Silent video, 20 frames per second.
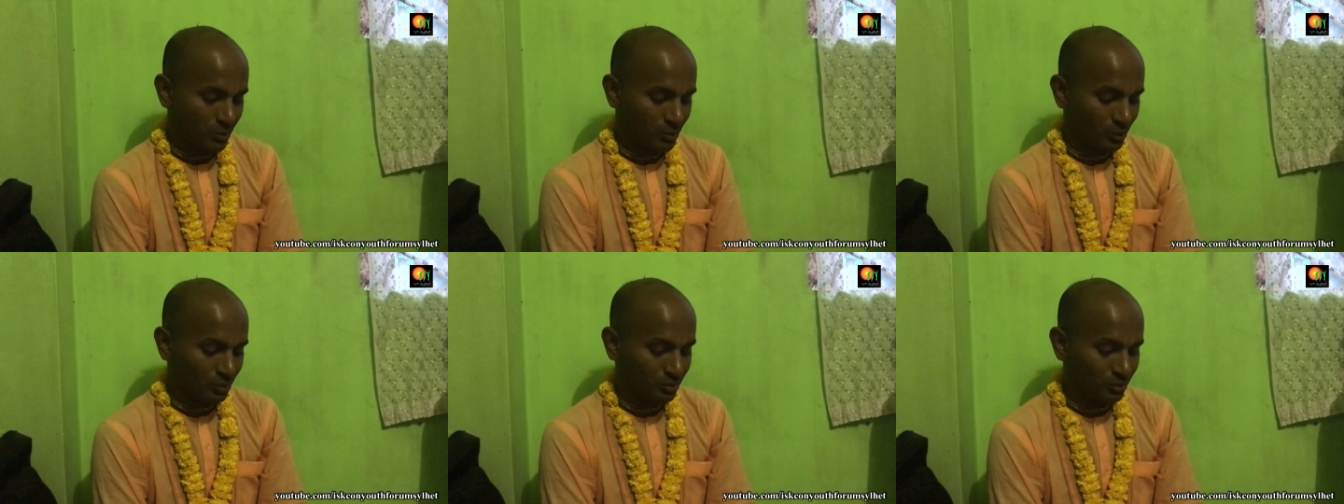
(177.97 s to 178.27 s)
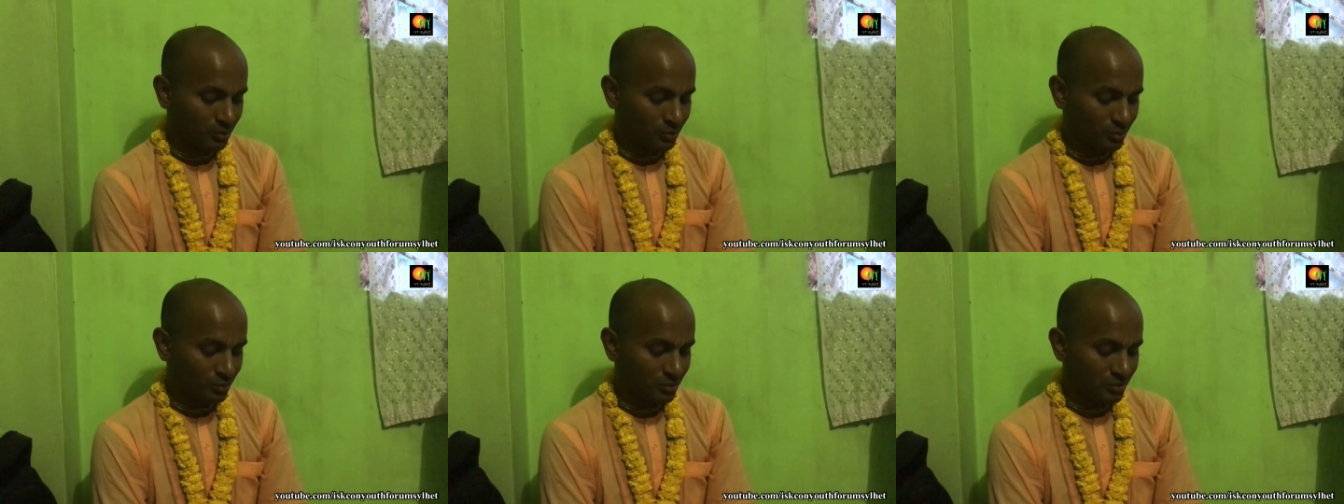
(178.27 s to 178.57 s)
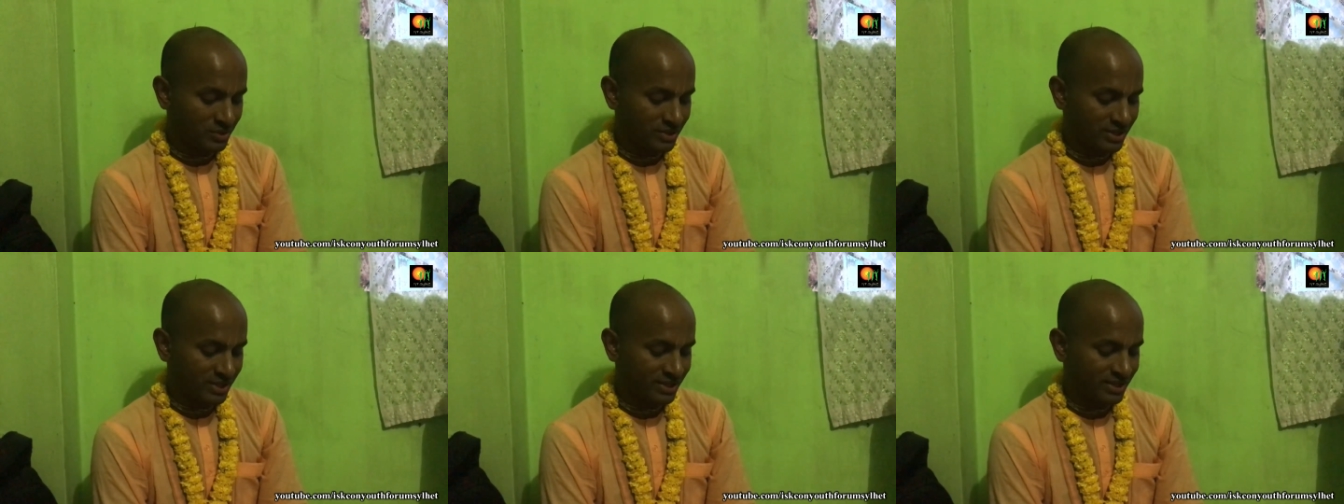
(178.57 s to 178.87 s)
কতটুকু
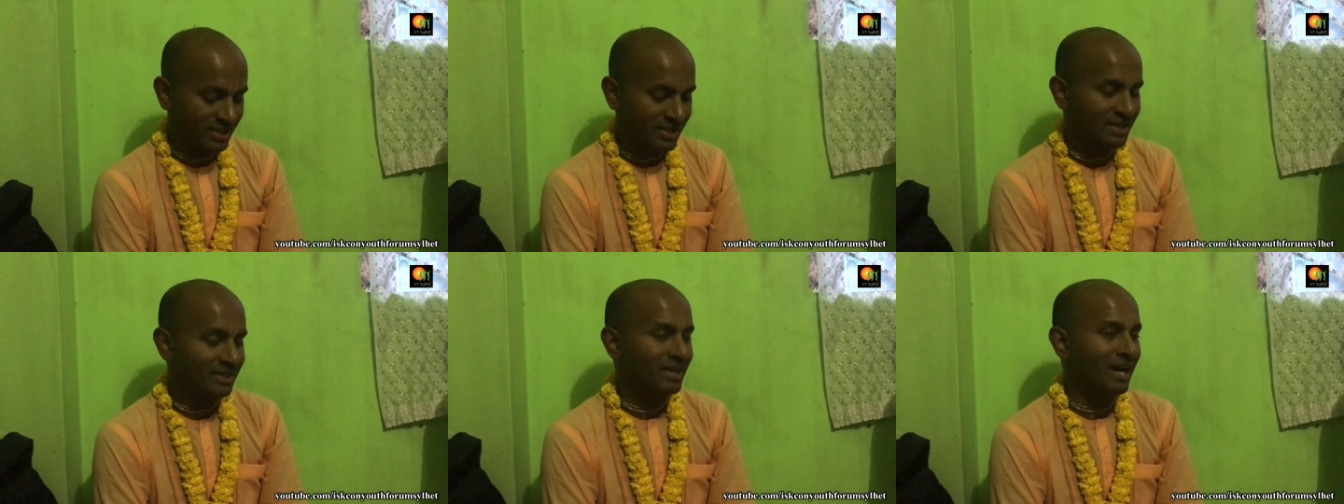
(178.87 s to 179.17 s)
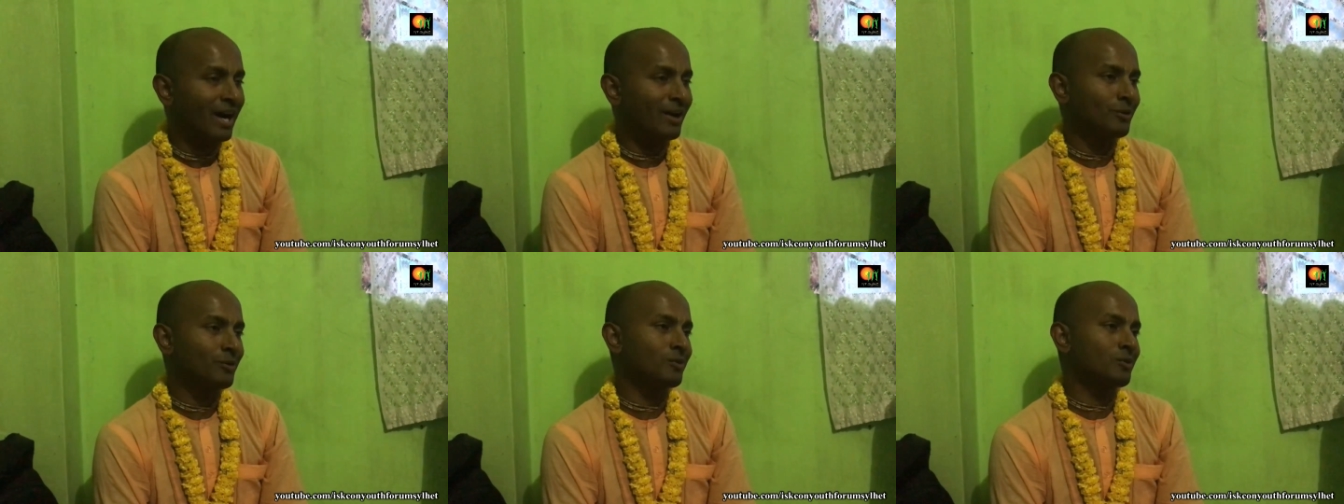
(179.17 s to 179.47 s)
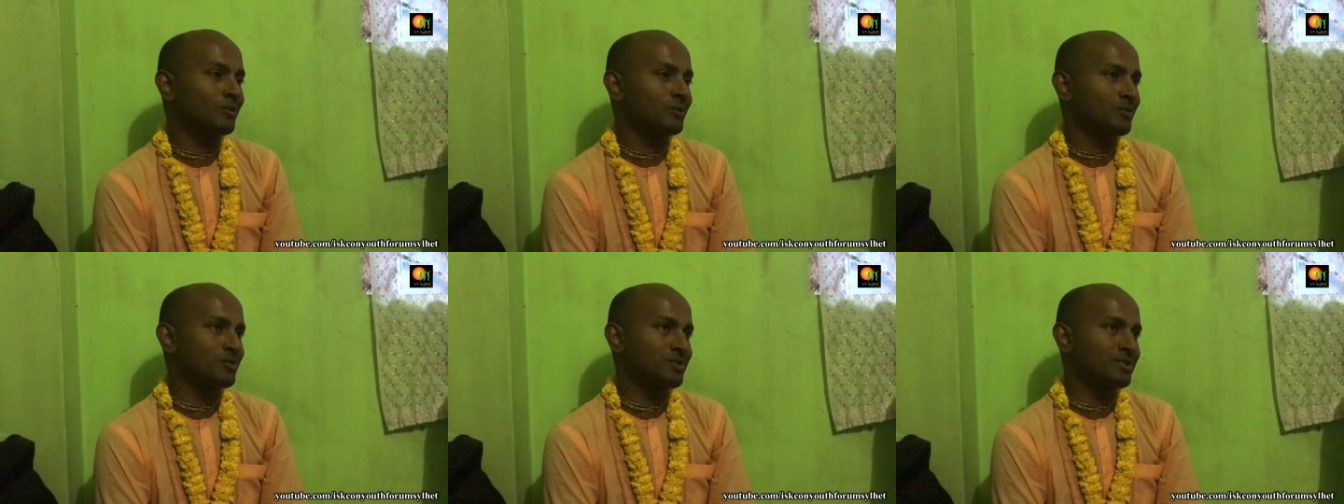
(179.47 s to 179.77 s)
সে সেটা ধারণ
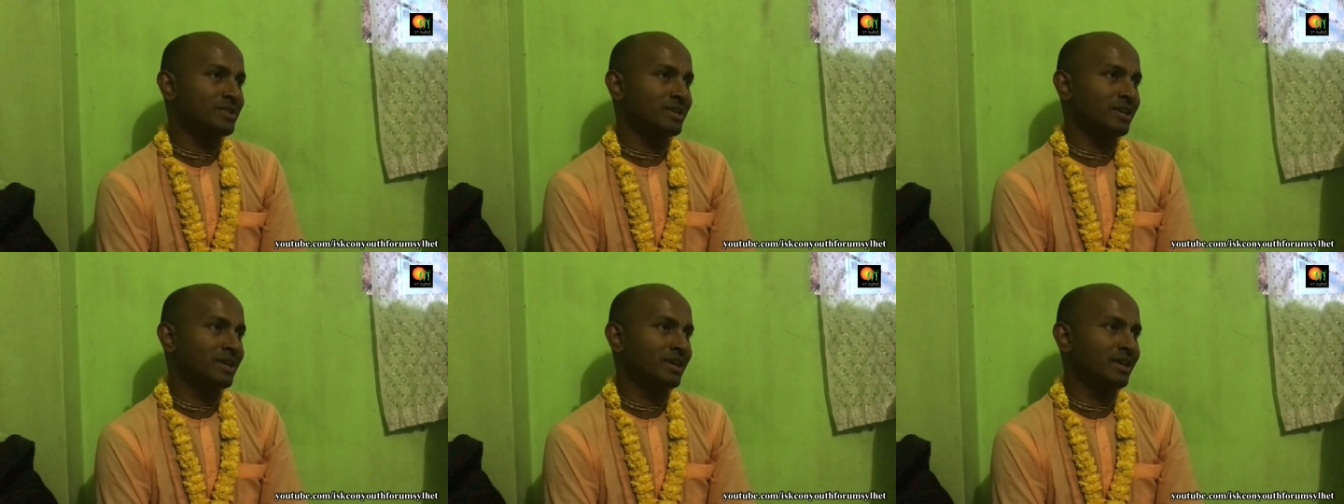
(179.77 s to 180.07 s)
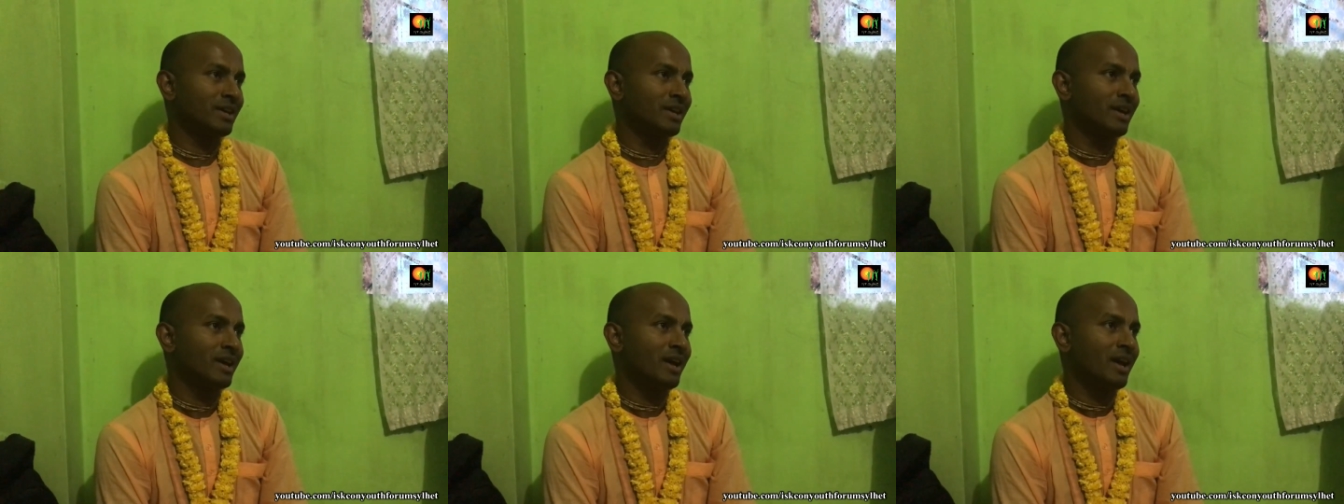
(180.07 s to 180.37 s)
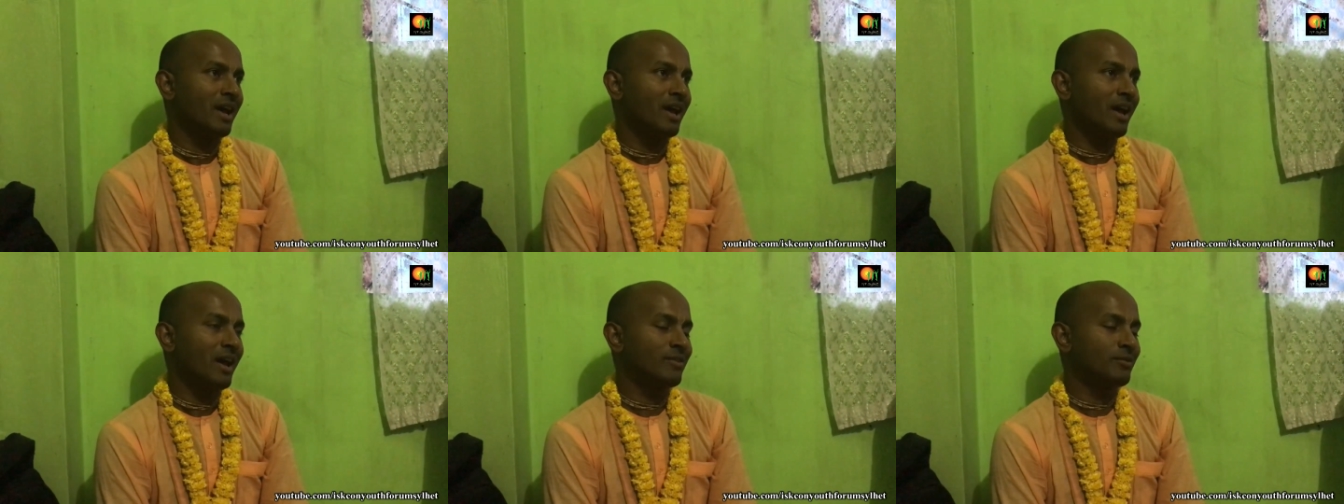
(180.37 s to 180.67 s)
করছে
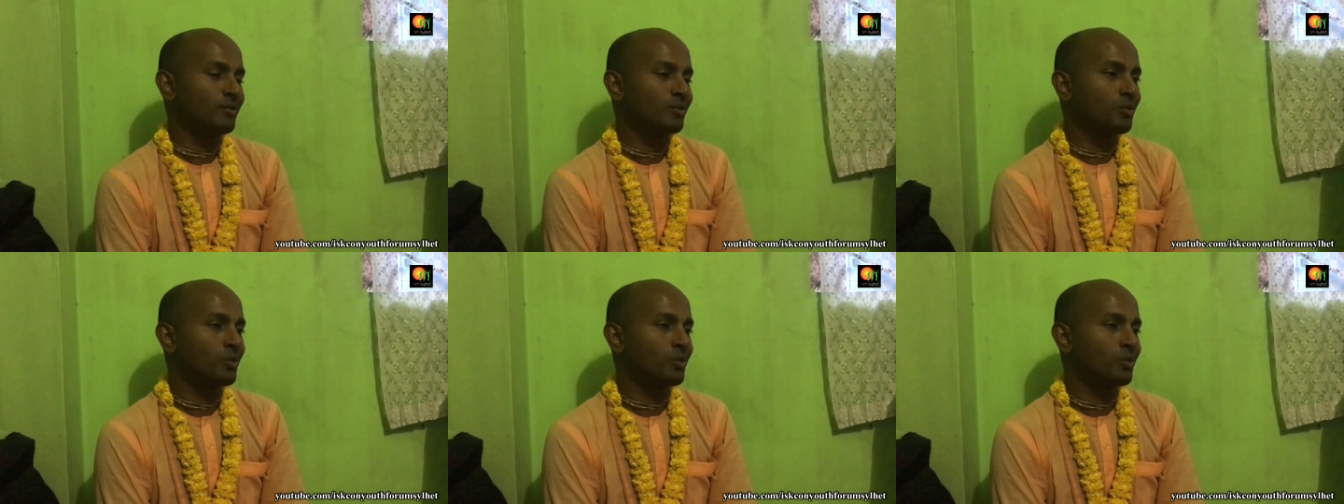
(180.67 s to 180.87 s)
এবং